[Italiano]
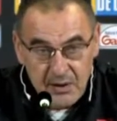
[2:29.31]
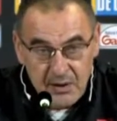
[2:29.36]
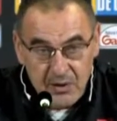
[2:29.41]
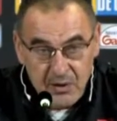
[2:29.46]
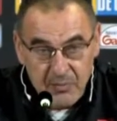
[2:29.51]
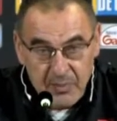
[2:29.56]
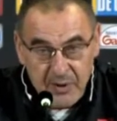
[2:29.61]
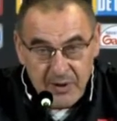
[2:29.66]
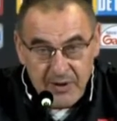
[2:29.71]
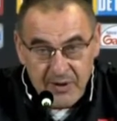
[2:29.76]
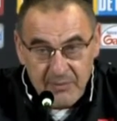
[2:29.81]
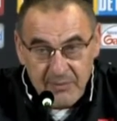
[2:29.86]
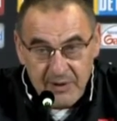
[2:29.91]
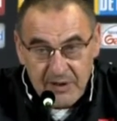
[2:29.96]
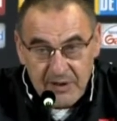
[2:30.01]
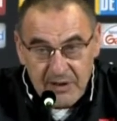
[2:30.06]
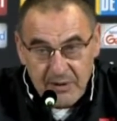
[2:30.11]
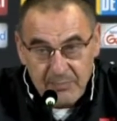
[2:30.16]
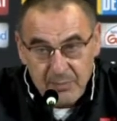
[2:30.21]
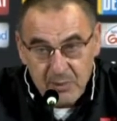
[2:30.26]

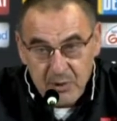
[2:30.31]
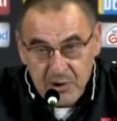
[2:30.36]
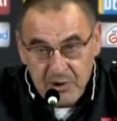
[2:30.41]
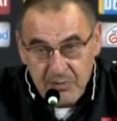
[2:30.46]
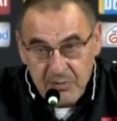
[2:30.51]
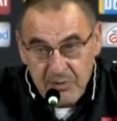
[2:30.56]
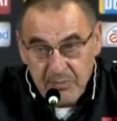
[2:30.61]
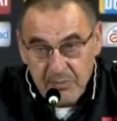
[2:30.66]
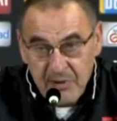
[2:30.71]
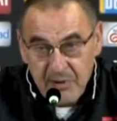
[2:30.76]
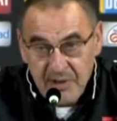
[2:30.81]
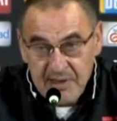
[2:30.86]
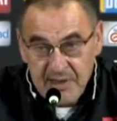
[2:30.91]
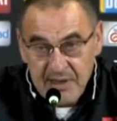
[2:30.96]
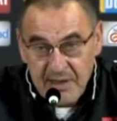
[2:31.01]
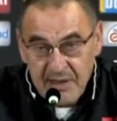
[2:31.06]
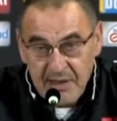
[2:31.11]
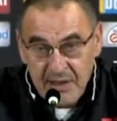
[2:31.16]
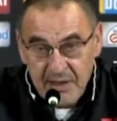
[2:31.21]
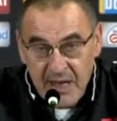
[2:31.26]
completamente a posto per
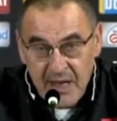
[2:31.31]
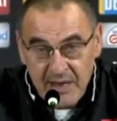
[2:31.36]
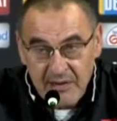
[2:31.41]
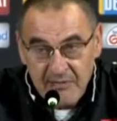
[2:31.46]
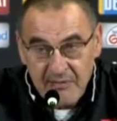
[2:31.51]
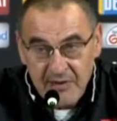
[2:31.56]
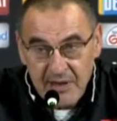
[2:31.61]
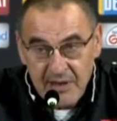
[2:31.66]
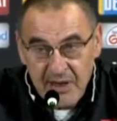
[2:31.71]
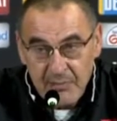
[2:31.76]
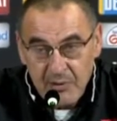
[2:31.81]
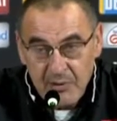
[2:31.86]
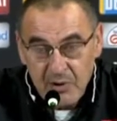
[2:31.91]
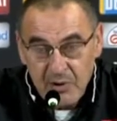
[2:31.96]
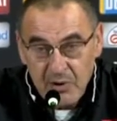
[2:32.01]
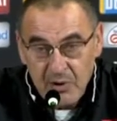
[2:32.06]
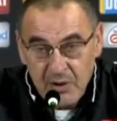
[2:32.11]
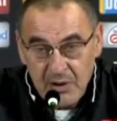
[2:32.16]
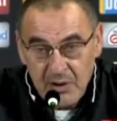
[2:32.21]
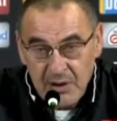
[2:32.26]
potersi allenare,
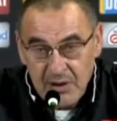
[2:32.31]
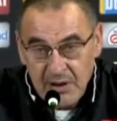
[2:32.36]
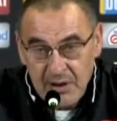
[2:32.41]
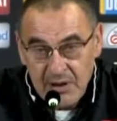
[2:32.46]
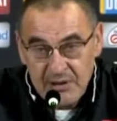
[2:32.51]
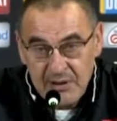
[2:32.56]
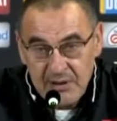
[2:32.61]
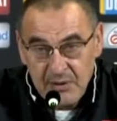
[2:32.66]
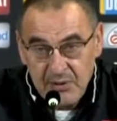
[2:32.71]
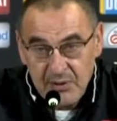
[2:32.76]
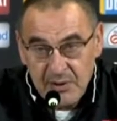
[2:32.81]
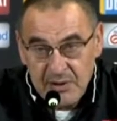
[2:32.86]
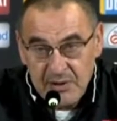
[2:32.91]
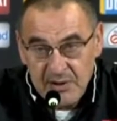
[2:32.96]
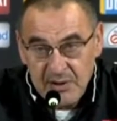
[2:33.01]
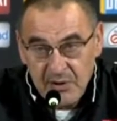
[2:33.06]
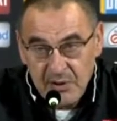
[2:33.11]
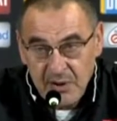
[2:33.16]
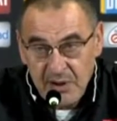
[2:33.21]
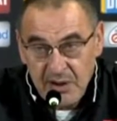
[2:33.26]
vediamo eh, la
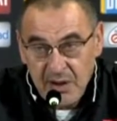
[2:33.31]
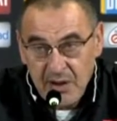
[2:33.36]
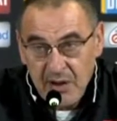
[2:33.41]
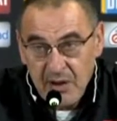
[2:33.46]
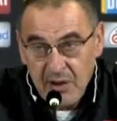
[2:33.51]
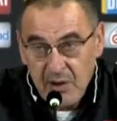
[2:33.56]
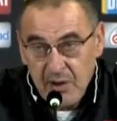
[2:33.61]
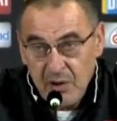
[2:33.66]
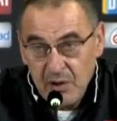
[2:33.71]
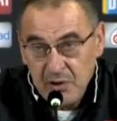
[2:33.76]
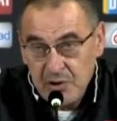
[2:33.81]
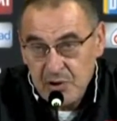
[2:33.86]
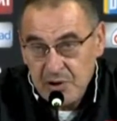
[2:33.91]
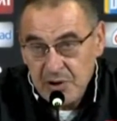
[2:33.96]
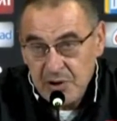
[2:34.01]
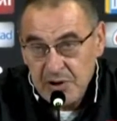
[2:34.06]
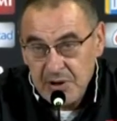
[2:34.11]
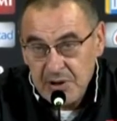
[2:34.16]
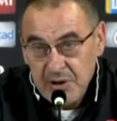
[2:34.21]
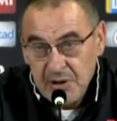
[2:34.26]
situazione
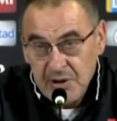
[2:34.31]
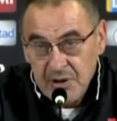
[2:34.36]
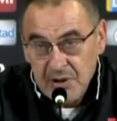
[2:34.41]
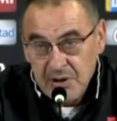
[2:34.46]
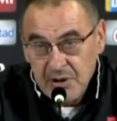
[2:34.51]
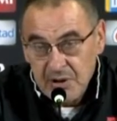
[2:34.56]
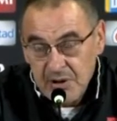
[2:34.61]
oggi.